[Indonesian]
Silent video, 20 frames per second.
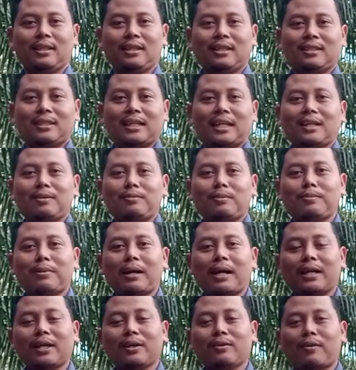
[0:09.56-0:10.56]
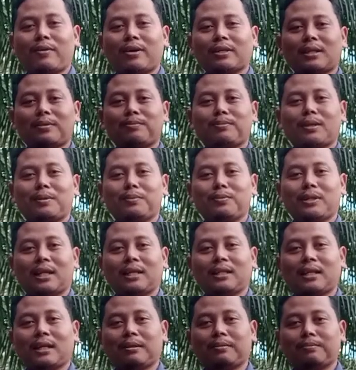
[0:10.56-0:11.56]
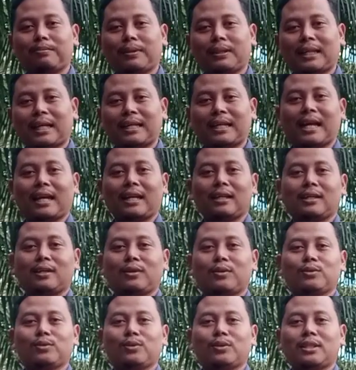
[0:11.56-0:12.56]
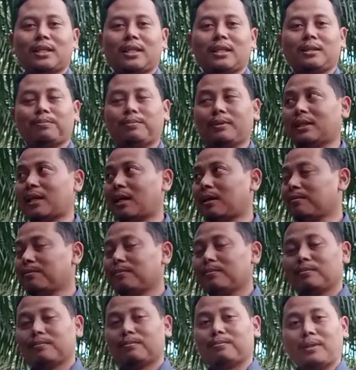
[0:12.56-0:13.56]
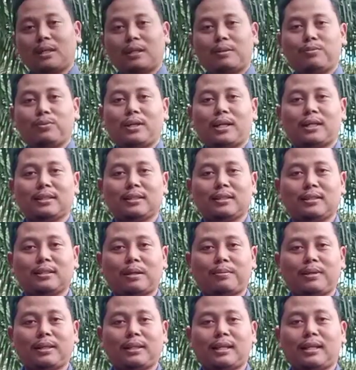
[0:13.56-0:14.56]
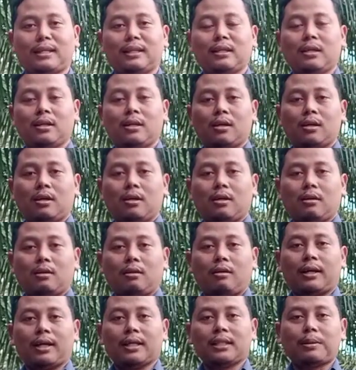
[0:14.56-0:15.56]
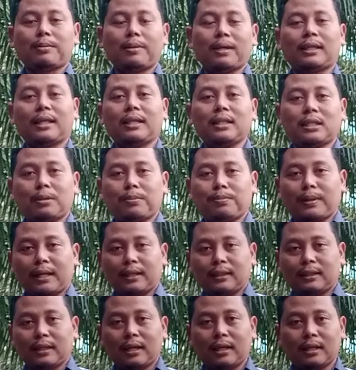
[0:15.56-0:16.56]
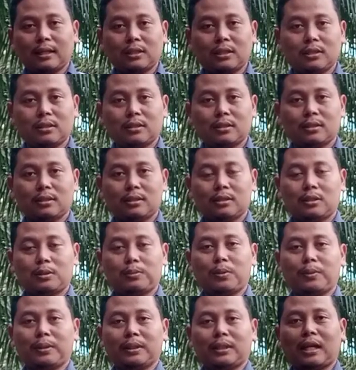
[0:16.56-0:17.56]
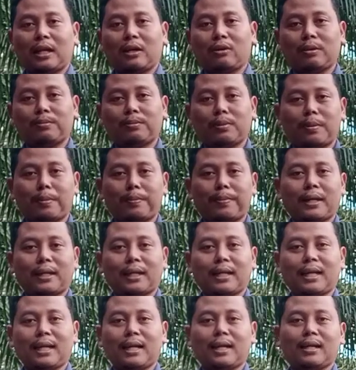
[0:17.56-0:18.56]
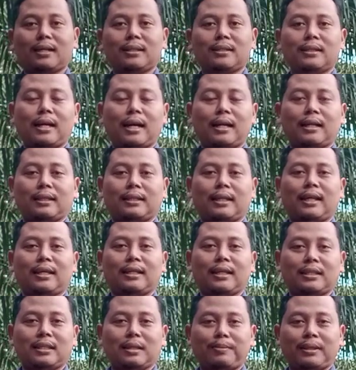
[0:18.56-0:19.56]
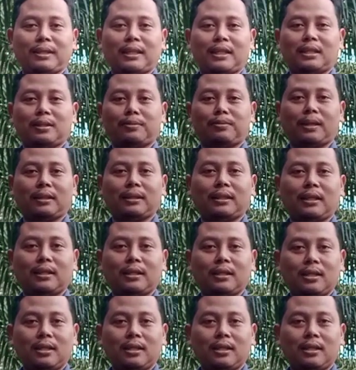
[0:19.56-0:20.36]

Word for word: Channel membagi wawasan perkebunan dan pertanian, khususnya di bidang perkebunan, sahabat tani. Oke, sahabat tani, sahabat planter, sebelum kita lakukan pemaparannya, nggak ada salahnya, sahabat tani, sahabat planter,